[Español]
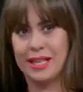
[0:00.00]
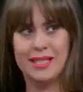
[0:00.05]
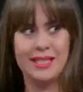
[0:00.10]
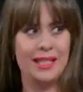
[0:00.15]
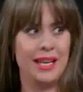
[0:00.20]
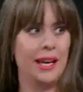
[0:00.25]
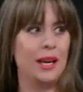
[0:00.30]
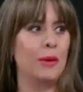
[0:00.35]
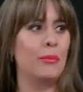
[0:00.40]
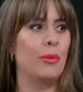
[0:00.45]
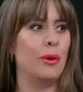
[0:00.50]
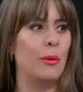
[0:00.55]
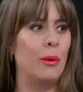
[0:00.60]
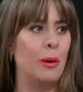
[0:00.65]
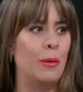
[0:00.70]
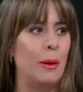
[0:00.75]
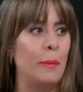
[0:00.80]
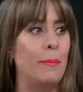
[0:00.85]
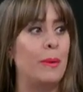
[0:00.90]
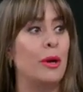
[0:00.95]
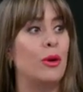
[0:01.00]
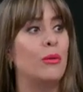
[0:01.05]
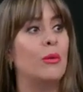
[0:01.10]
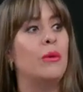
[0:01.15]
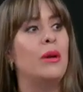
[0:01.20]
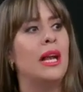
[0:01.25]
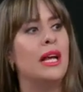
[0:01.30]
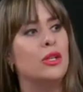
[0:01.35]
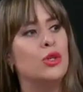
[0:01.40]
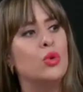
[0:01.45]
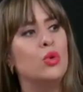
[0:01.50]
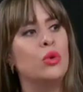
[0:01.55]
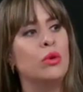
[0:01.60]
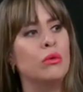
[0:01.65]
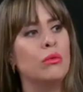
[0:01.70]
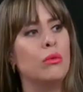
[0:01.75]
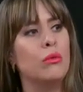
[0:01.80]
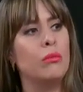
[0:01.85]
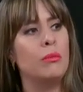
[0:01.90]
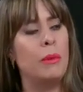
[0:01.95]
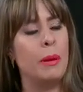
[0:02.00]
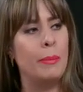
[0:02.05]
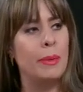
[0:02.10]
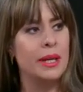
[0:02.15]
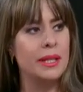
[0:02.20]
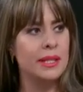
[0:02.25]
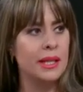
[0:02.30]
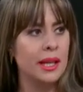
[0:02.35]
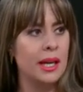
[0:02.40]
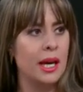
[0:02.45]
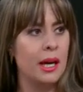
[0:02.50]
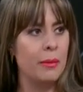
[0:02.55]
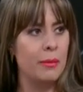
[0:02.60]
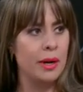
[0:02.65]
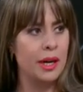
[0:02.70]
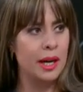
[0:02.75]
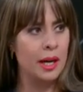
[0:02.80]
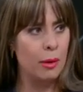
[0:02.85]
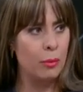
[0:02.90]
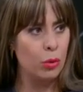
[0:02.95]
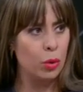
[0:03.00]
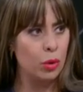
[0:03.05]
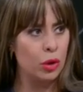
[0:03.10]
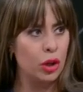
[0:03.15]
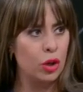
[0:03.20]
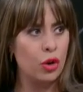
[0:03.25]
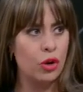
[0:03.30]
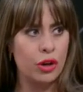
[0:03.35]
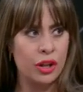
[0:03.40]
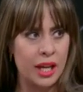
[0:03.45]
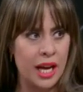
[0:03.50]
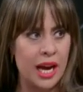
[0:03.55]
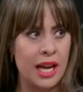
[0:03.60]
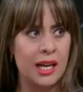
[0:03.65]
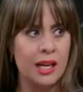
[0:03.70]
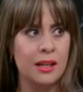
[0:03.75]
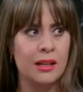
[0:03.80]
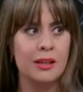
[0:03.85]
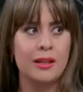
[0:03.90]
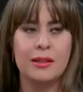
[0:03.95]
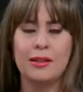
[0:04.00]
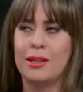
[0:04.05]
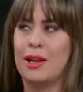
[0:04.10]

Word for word: está reprobable, pero la Jun me parece que de manera muy cordial,